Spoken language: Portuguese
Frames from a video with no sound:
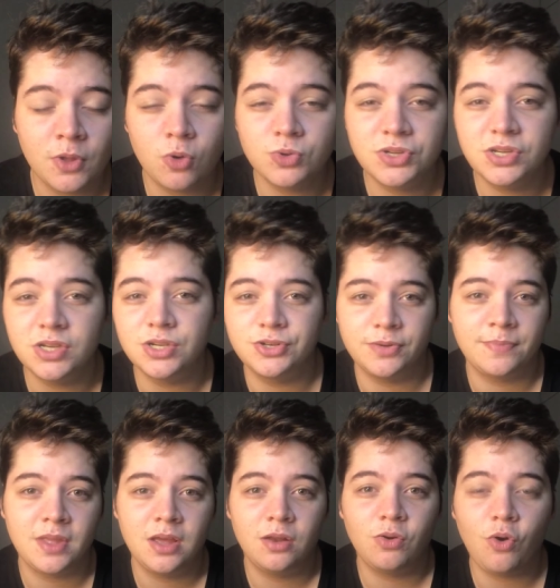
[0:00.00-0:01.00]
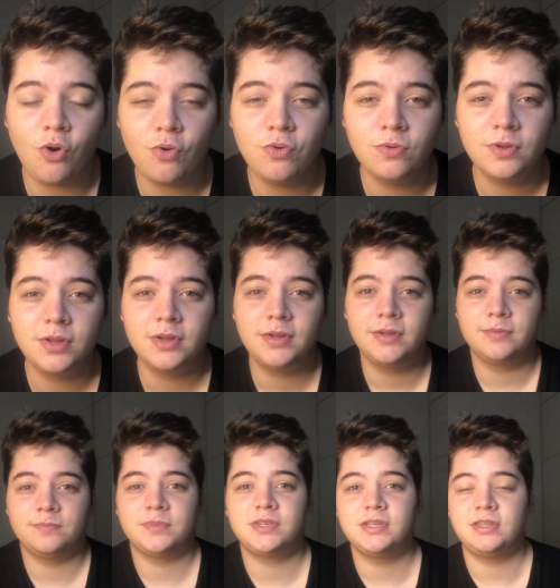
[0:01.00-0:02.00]
Ou seja, logo
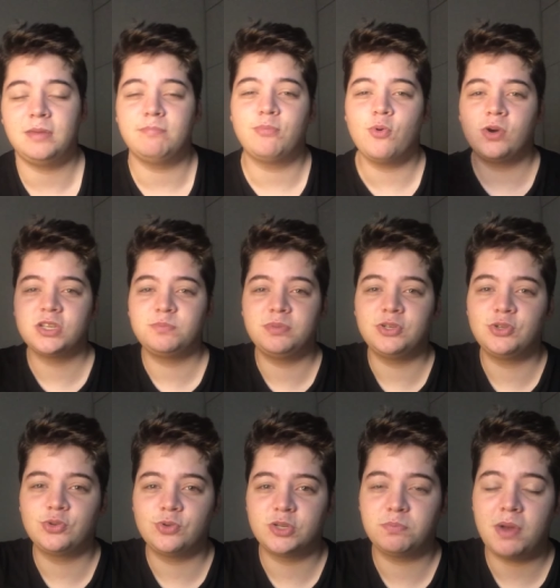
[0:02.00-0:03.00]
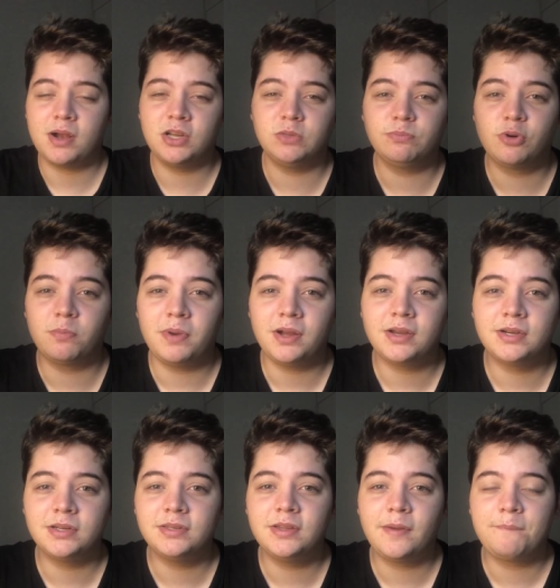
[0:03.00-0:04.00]
se tem poucas pessoas pagando
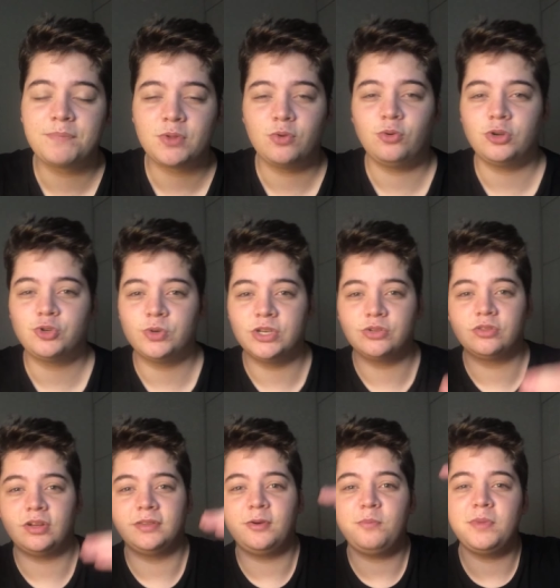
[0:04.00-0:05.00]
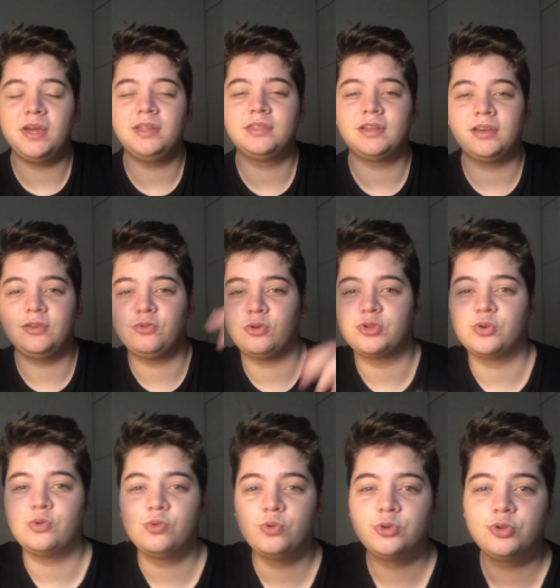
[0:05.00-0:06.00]
propaganda, o nosso resultado aumenta e o
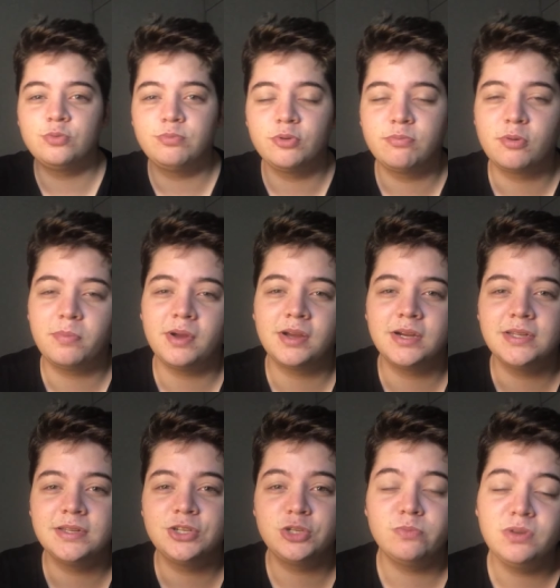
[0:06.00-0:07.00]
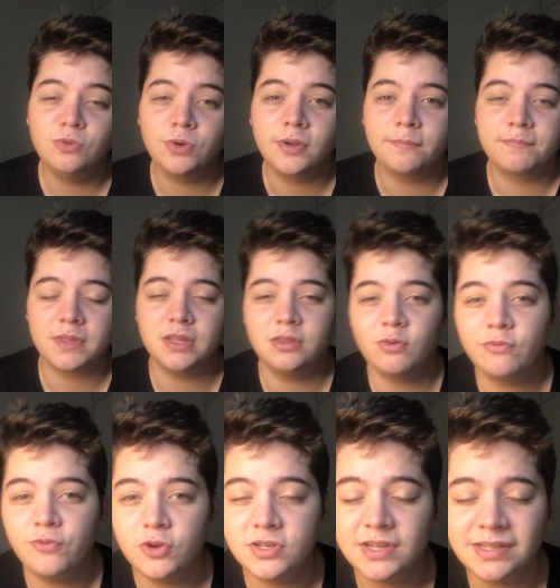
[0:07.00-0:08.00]
nosso custo por propaganda diminui. Então
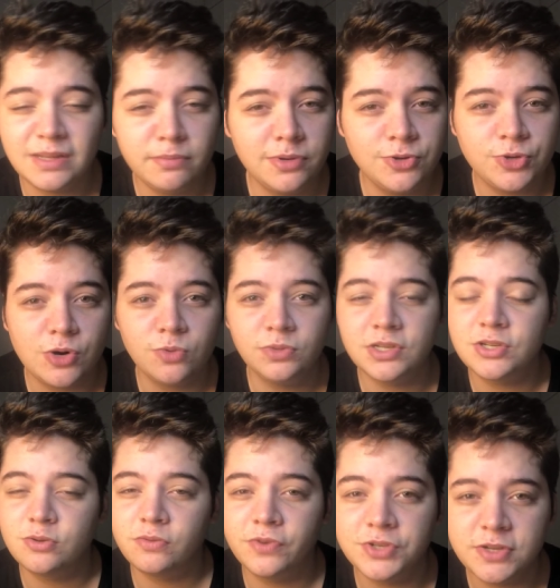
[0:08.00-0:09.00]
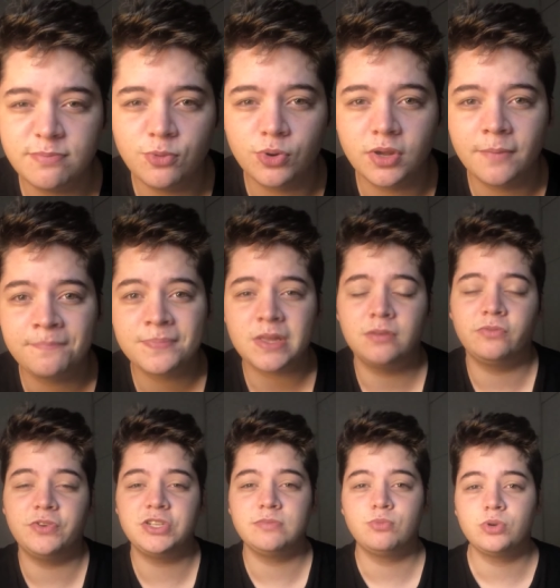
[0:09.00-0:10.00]
foi exatamente o que aconteceu no Facebook. No
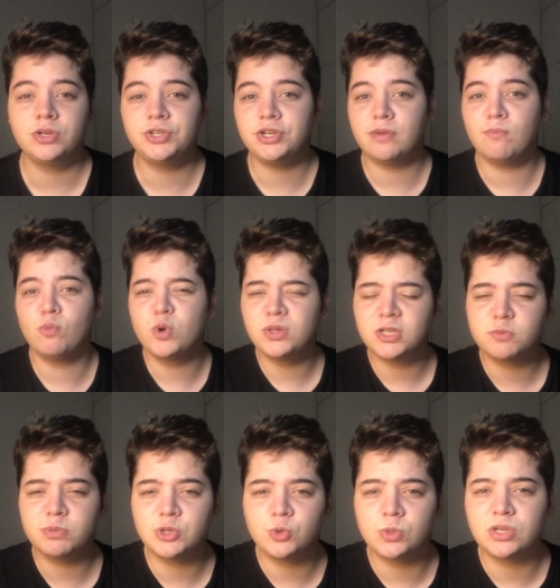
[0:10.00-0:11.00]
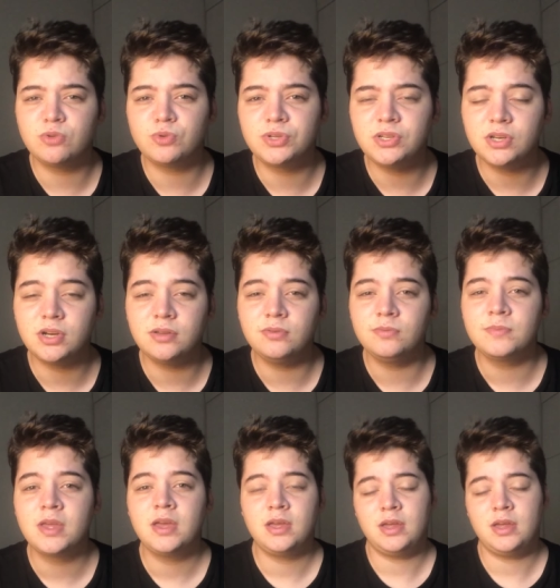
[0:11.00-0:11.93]
Facebook tinha muitas pessoas anunciando.